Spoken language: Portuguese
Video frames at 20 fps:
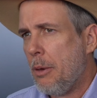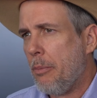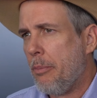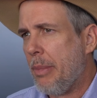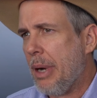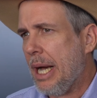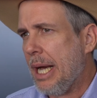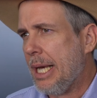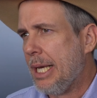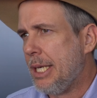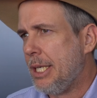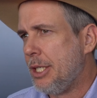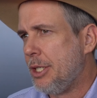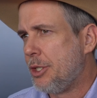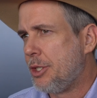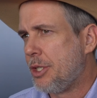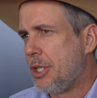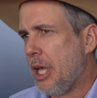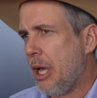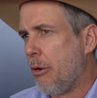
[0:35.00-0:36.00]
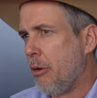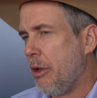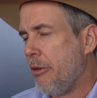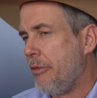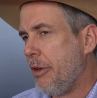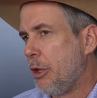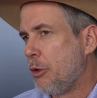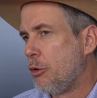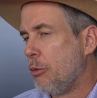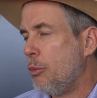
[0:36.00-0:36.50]
mas é um
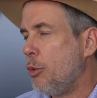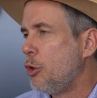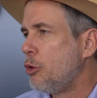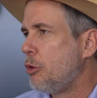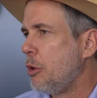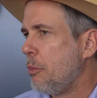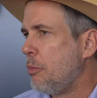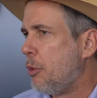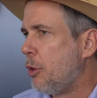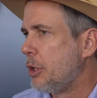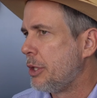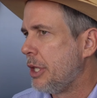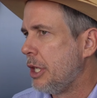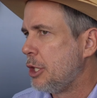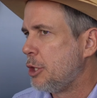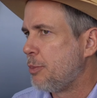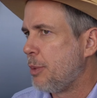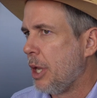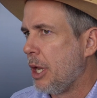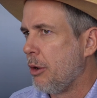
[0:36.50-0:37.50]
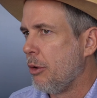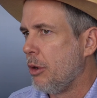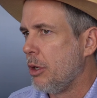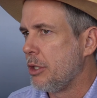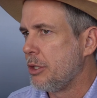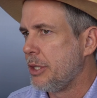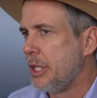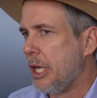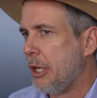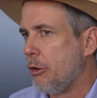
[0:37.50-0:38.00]
evento muito importante para
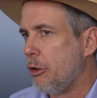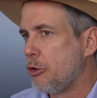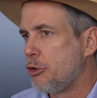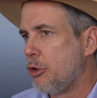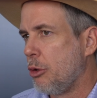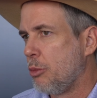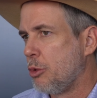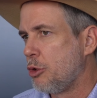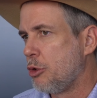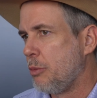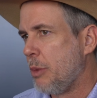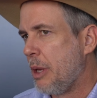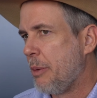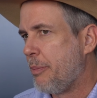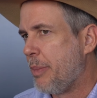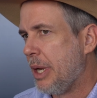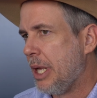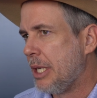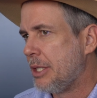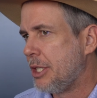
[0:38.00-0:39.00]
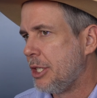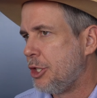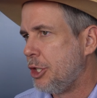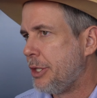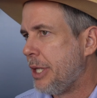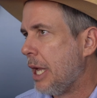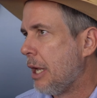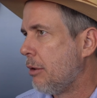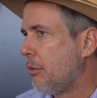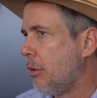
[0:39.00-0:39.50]
nós. Né? Nós somos uma empresa de
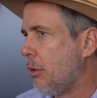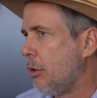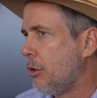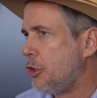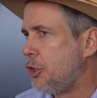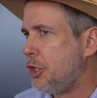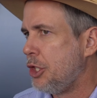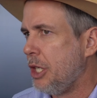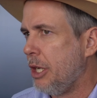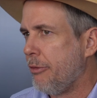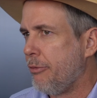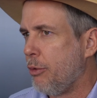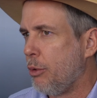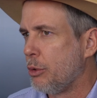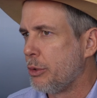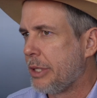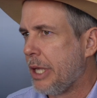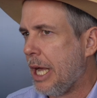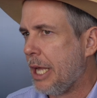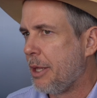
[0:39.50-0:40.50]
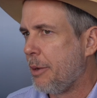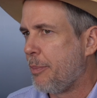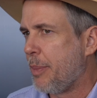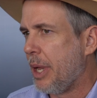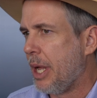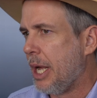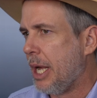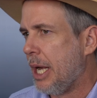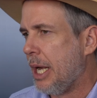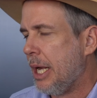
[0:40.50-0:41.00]
tecnologia voltada
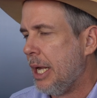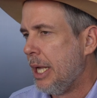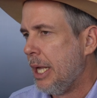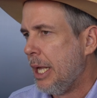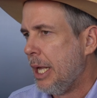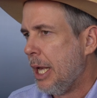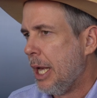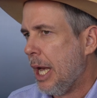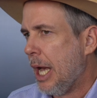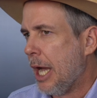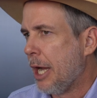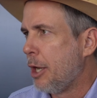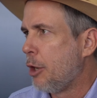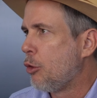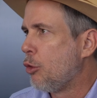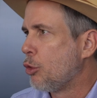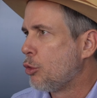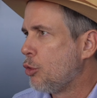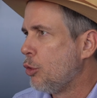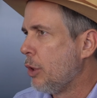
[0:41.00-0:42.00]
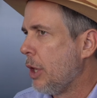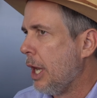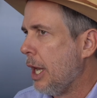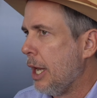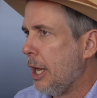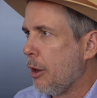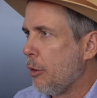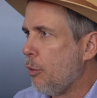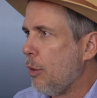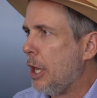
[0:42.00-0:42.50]
para
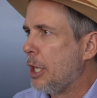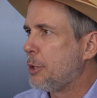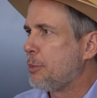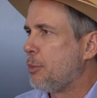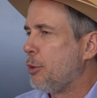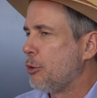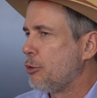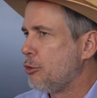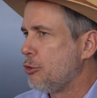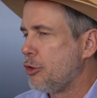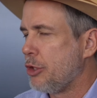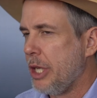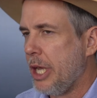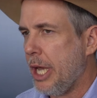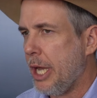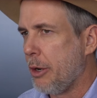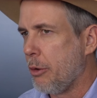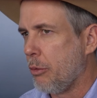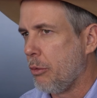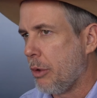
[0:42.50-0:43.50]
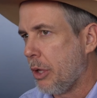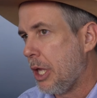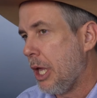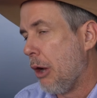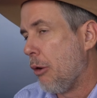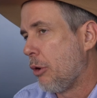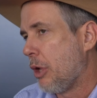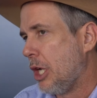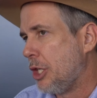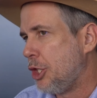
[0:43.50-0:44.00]
agricultura 4.0, que
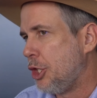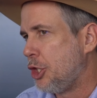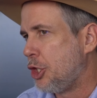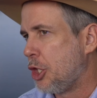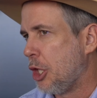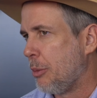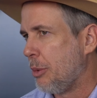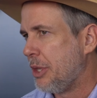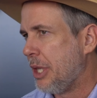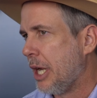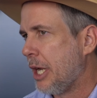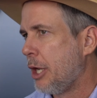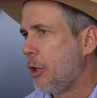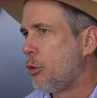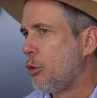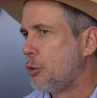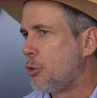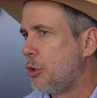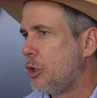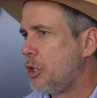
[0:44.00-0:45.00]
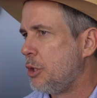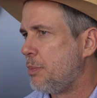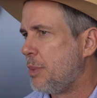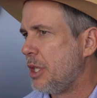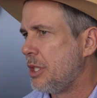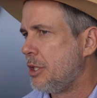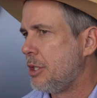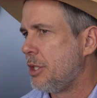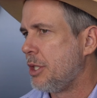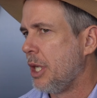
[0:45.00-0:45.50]
é o que a gente chama da agricultura de
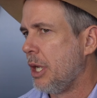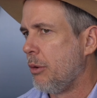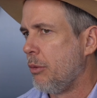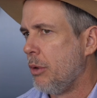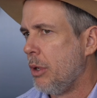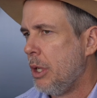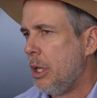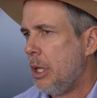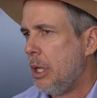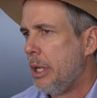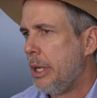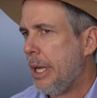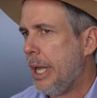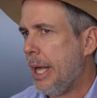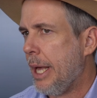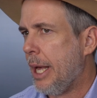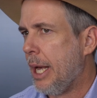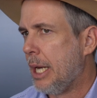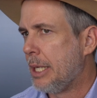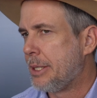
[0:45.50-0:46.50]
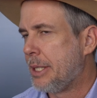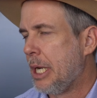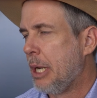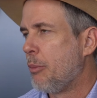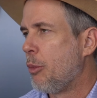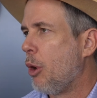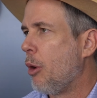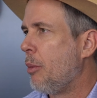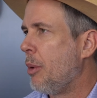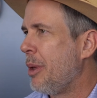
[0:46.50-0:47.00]
precisão. Né? A
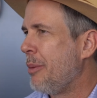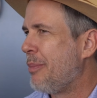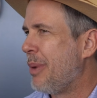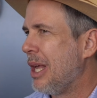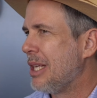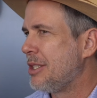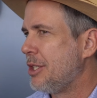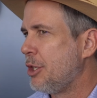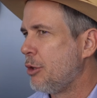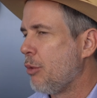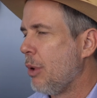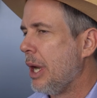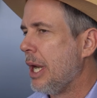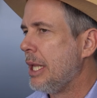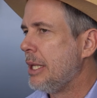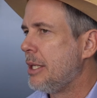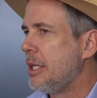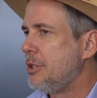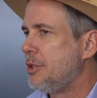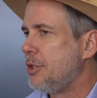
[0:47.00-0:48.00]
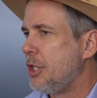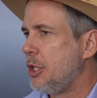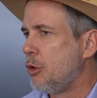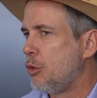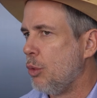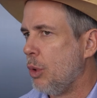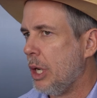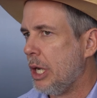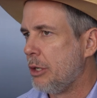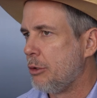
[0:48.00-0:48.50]
Trimbo é uma empresa de
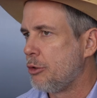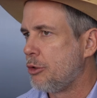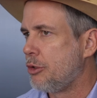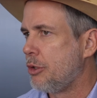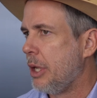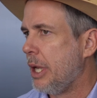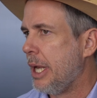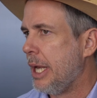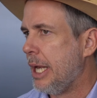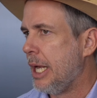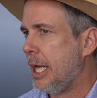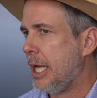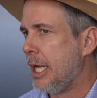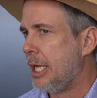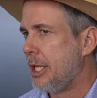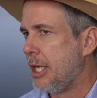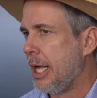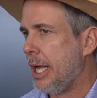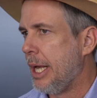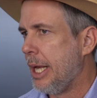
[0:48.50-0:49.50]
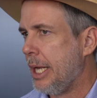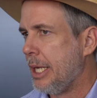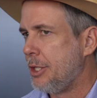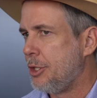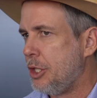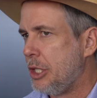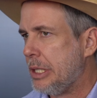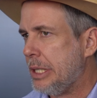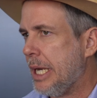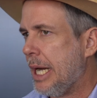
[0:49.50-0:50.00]
45 anos é, é,
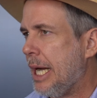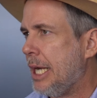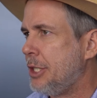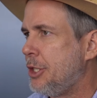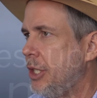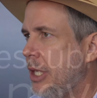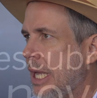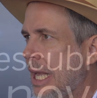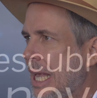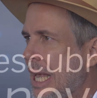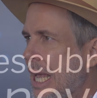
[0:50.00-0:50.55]
de idade,